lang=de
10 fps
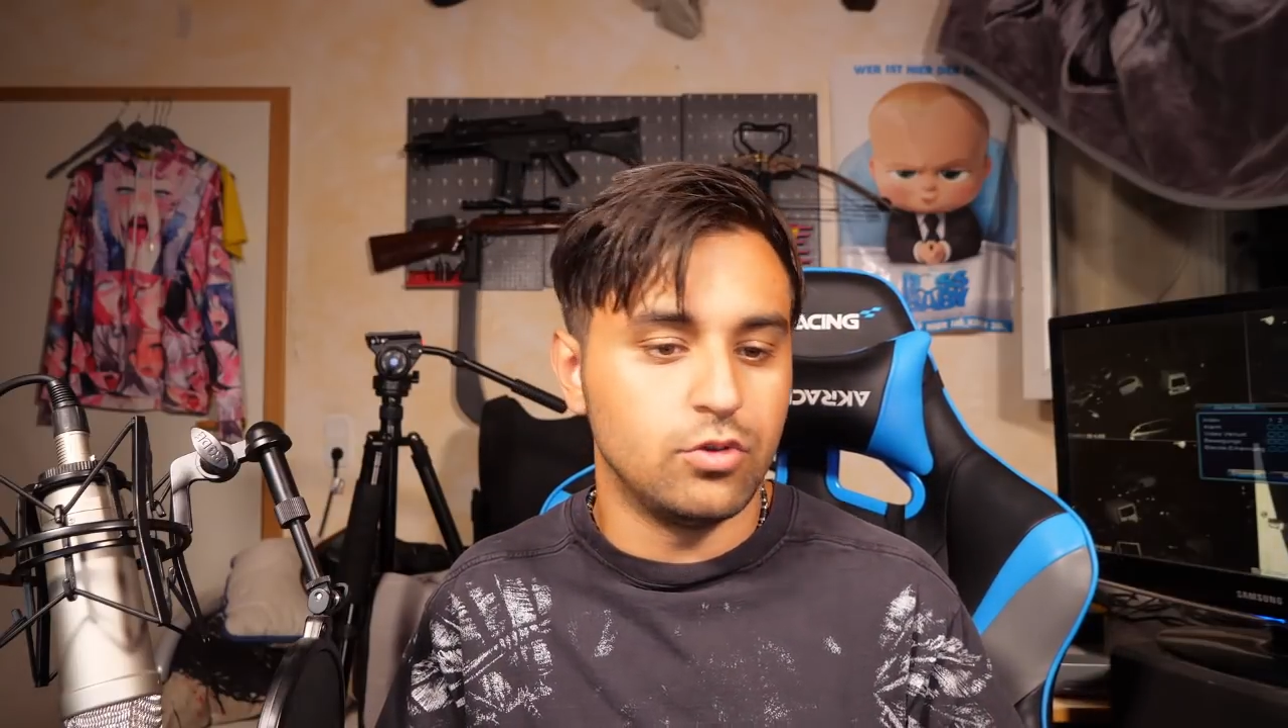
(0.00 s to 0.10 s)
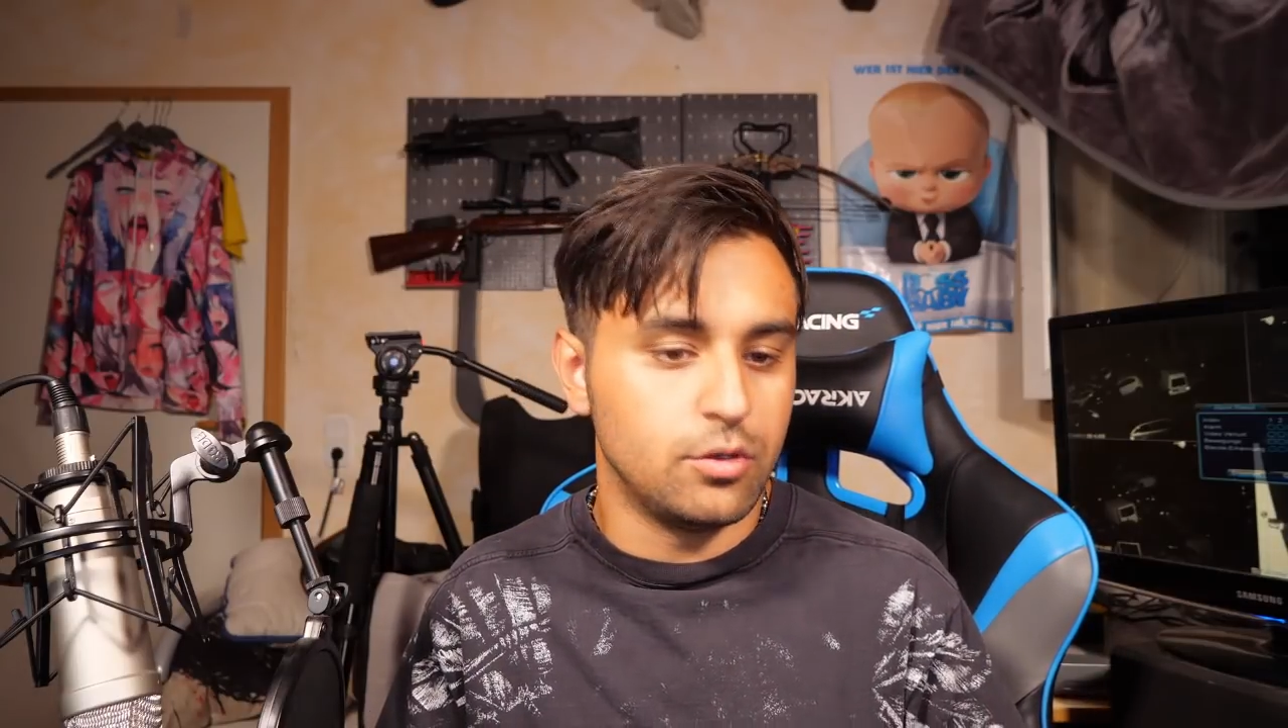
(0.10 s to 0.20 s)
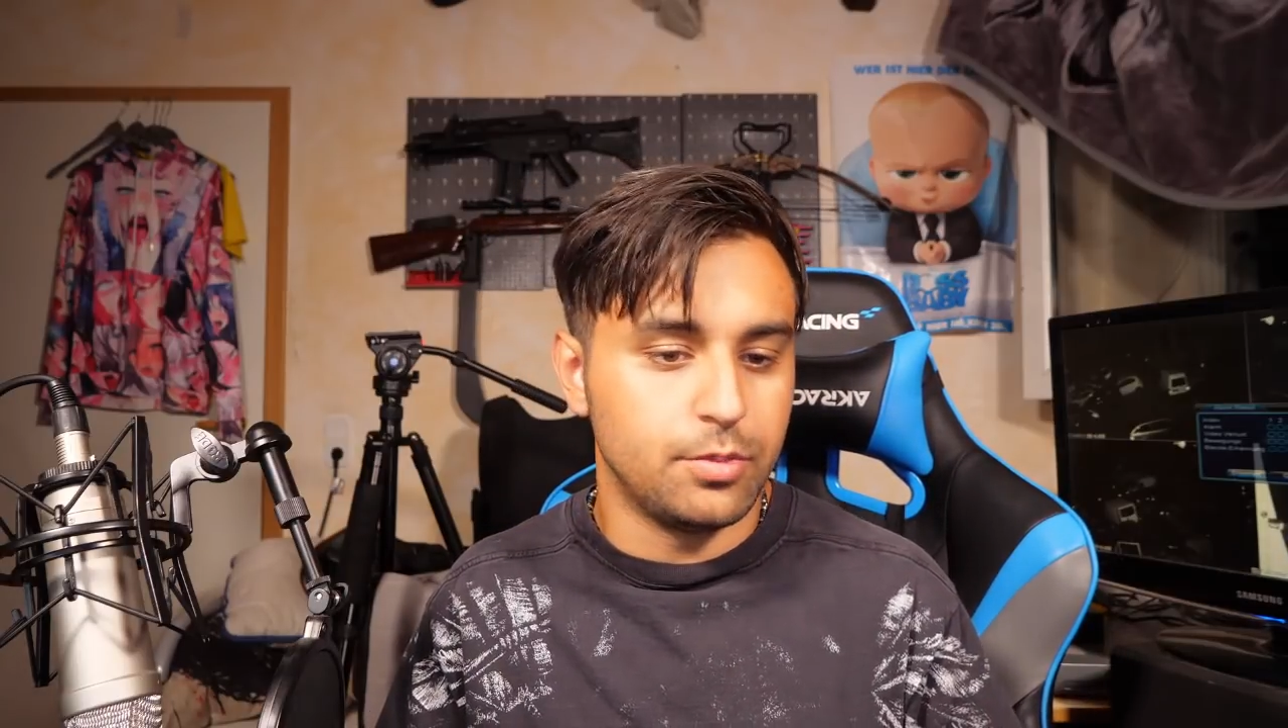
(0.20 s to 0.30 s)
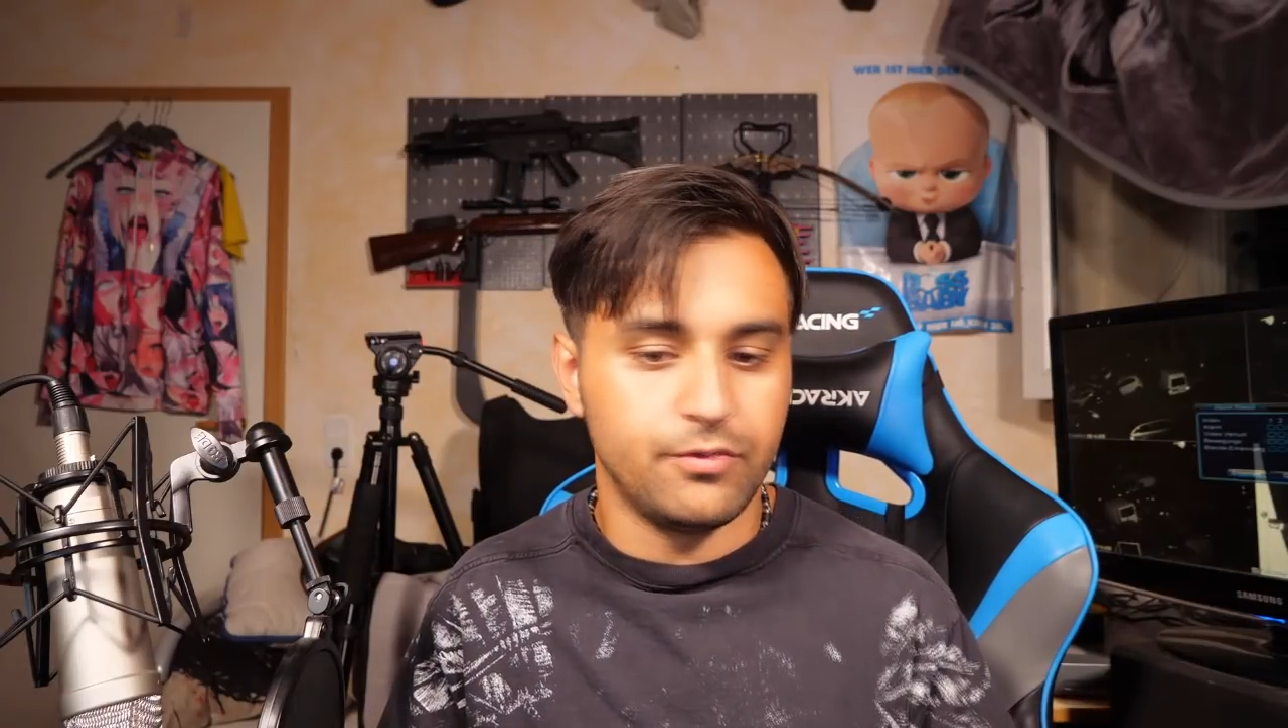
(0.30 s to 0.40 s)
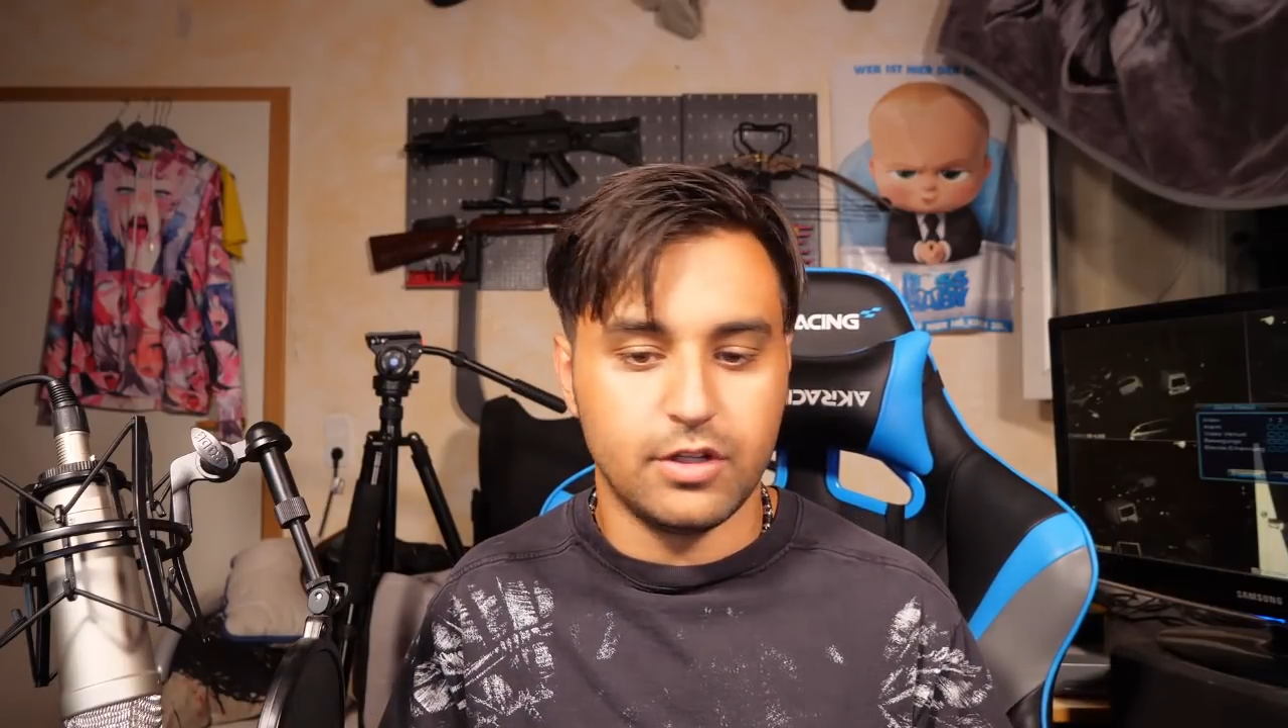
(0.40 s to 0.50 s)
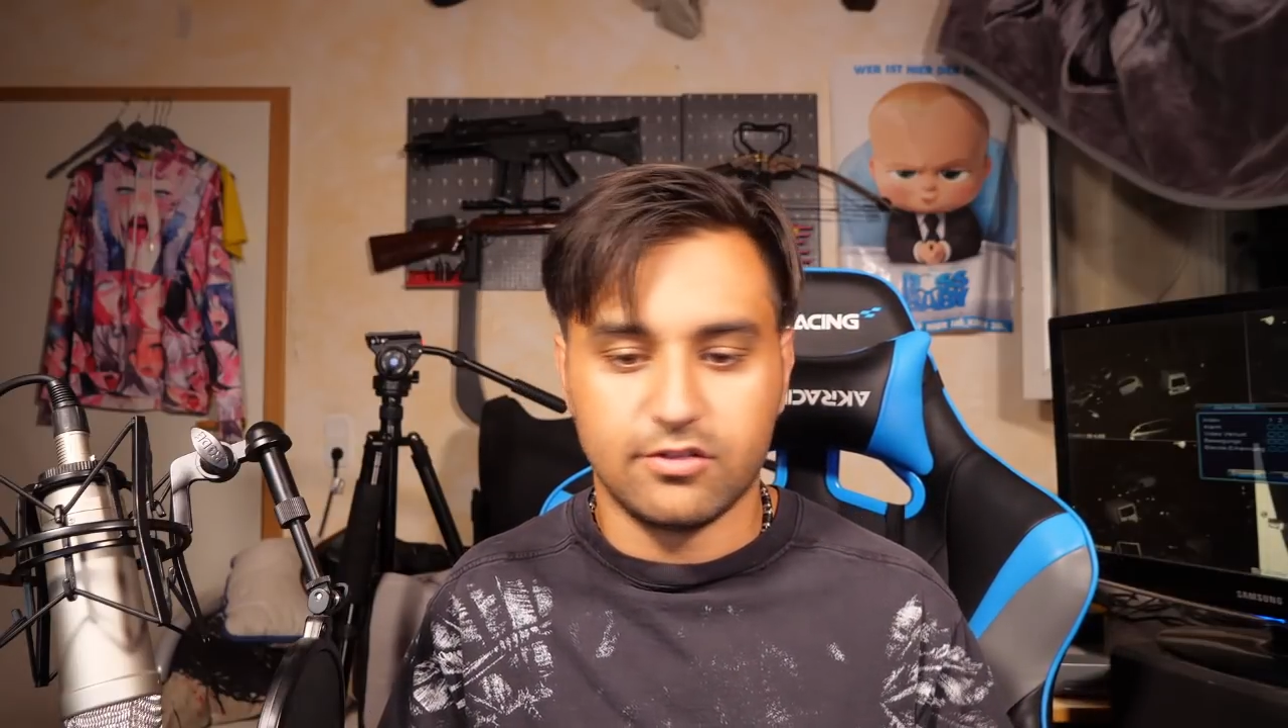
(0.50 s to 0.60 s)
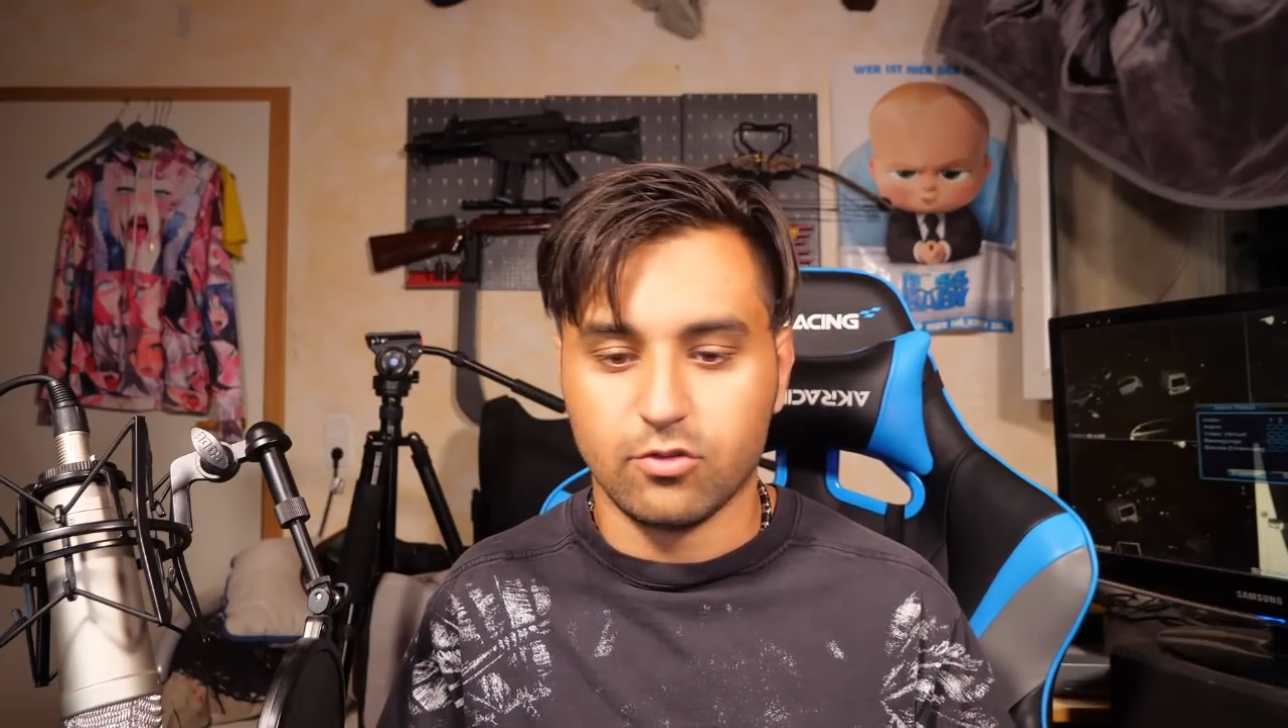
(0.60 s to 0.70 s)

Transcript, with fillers: oder ob er wieder